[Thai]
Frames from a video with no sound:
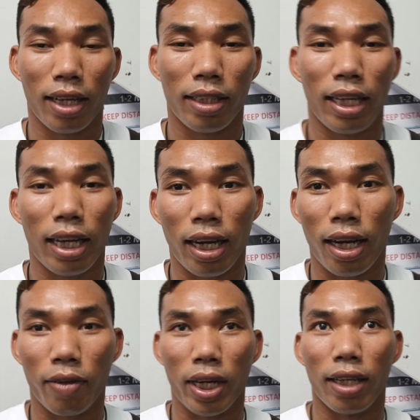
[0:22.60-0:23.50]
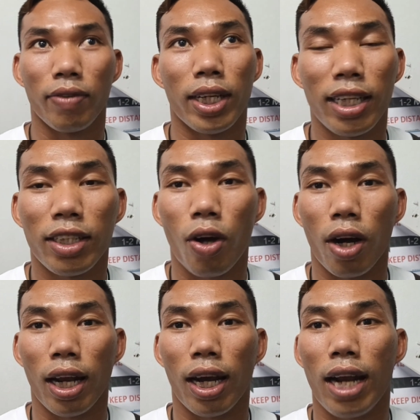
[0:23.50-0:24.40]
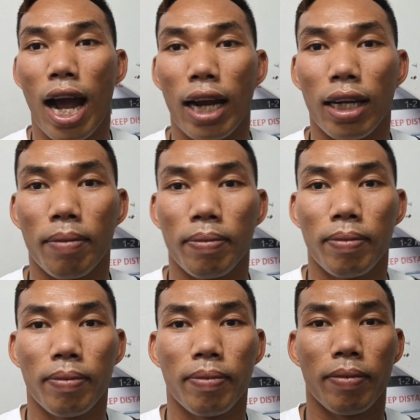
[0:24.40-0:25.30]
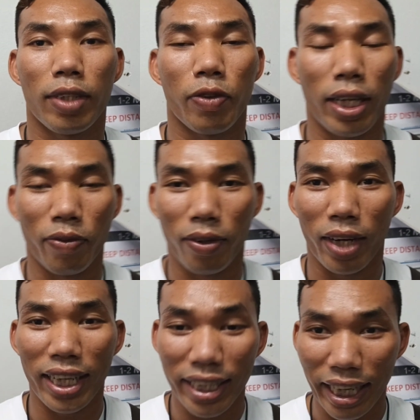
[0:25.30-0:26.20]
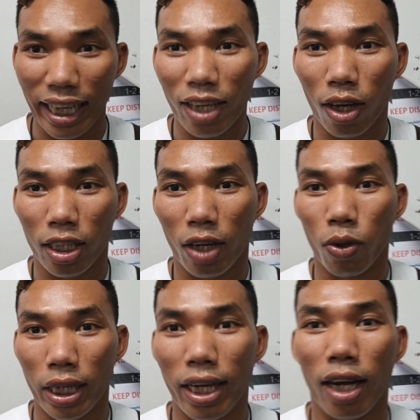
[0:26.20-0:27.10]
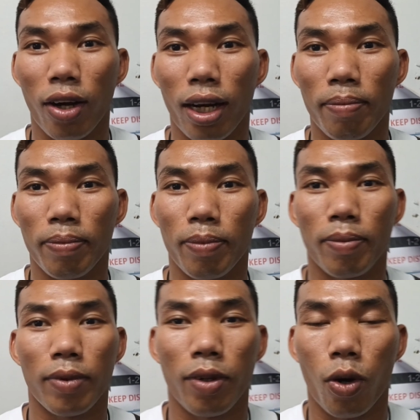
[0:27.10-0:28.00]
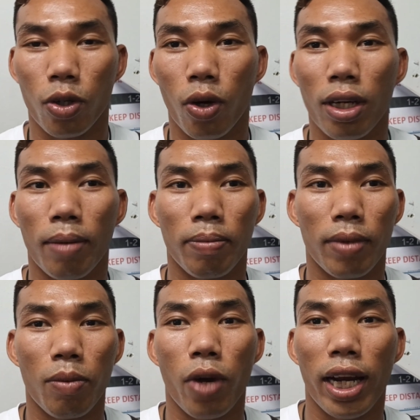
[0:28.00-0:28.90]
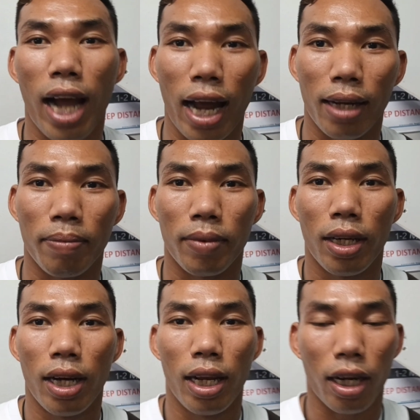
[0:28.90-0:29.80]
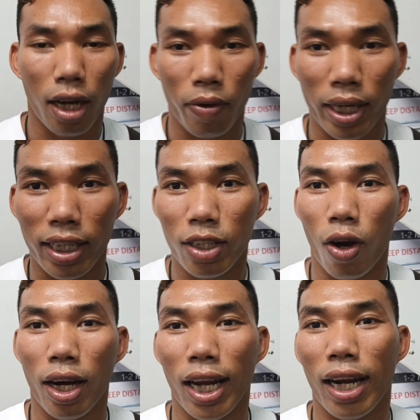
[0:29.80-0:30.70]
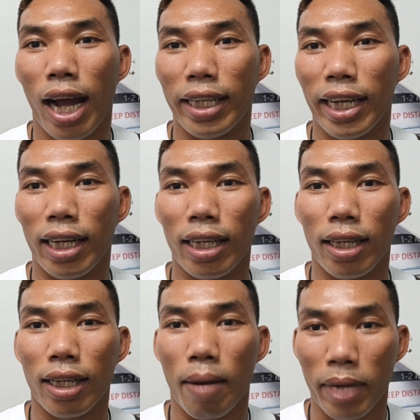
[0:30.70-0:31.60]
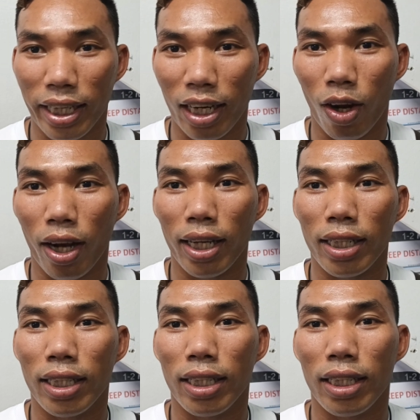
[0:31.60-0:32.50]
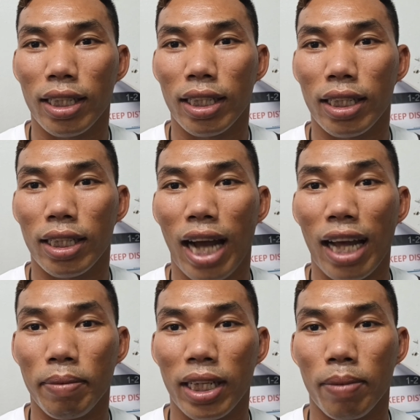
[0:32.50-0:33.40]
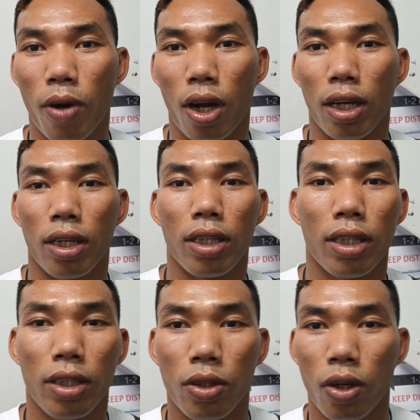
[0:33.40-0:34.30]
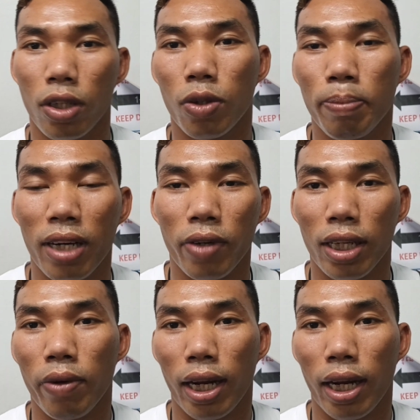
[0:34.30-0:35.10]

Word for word: นี่ก็วันวันที่สองกรกฎาเนี่ยครับวันที่สี่นี่ก่อนจะอุ่นเครื่องก่อนครับ ครับหกยกกับนักเวลานครับแล้วก็วันที่สองกรกฎาชิงกลับมาชิงร้อยห้าสิบสี่ปอนด์รุ่นซูเปอร์วอเตอร์เวท